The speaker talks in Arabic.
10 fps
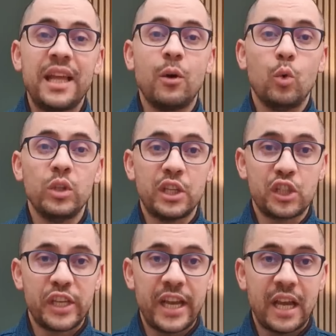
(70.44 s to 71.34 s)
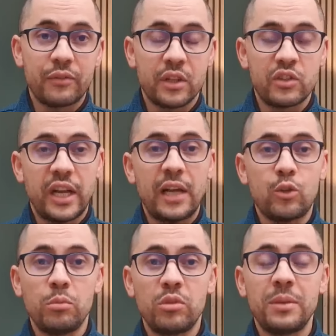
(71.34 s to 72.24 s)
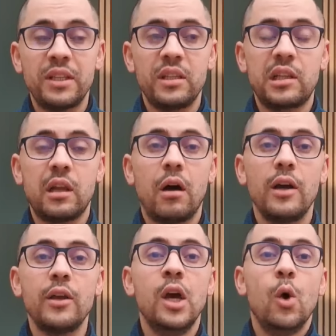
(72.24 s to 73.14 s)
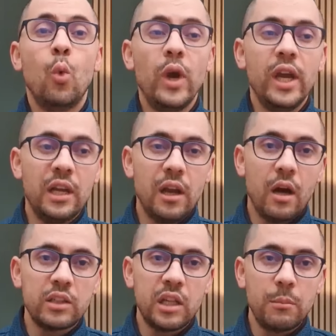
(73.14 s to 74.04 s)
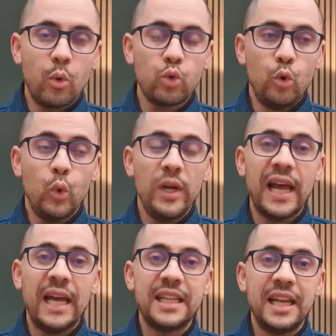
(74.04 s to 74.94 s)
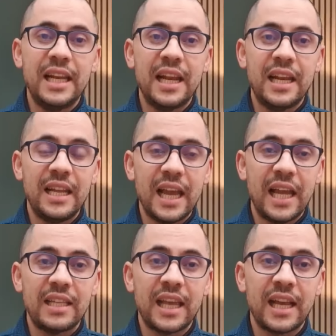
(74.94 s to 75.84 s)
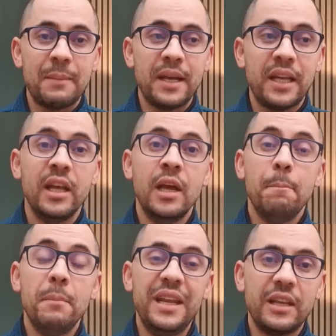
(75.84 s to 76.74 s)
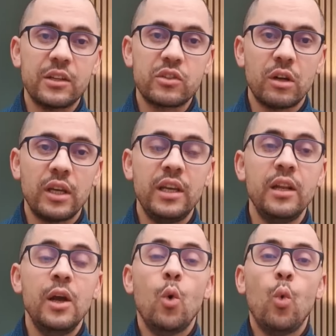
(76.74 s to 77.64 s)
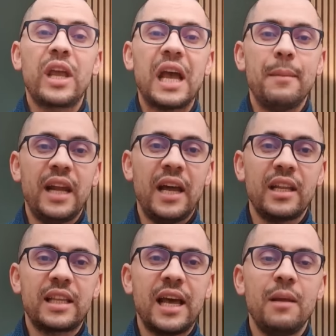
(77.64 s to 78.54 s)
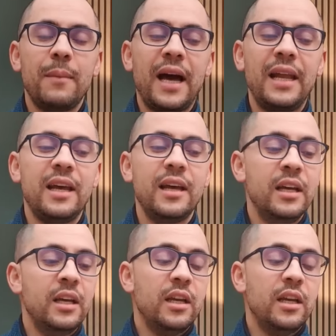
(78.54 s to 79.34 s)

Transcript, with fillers: ده وتشكيكها في تصريحات عمدة مدينة لاهاي وايه علاقه الموضوع والادله اللي هي قالتها كمان من اسرائيل وكمان هنتكلم على